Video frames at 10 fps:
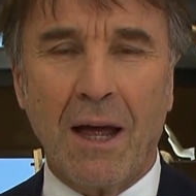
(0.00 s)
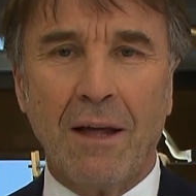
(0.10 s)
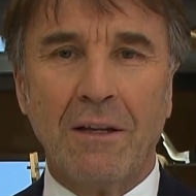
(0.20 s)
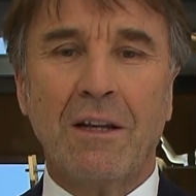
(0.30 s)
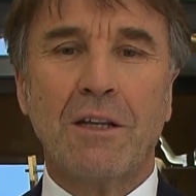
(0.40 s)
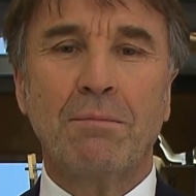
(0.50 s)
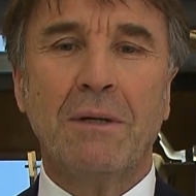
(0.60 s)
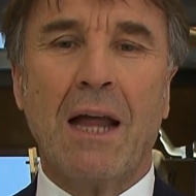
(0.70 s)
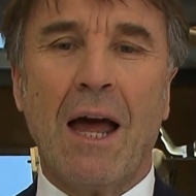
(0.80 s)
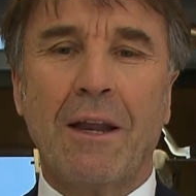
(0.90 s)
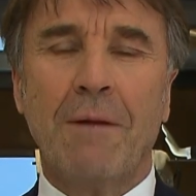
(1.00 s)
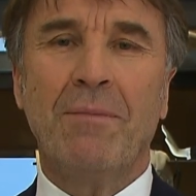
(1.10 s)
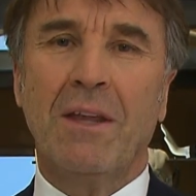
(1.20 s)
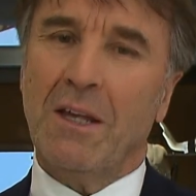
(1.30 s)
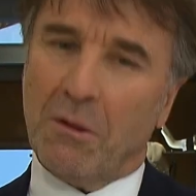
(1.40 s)
di respirare,
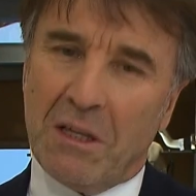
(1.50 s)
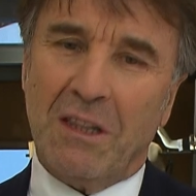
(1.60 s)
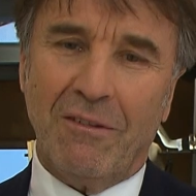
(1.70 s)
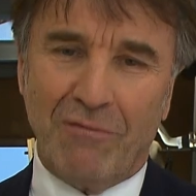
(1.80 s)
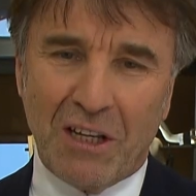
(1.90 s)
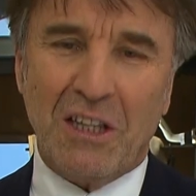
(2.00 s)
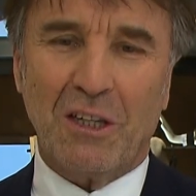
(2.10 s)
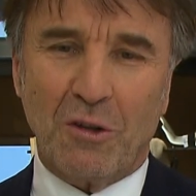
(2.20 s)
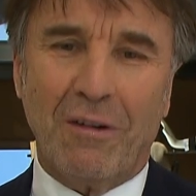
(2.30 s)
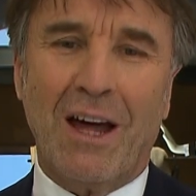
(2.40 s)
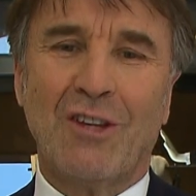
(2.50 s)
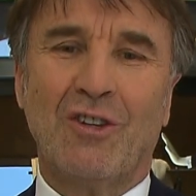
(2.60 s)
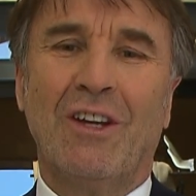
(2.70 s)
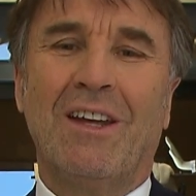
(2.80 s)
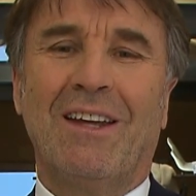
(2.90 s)
quindi venite a trovarci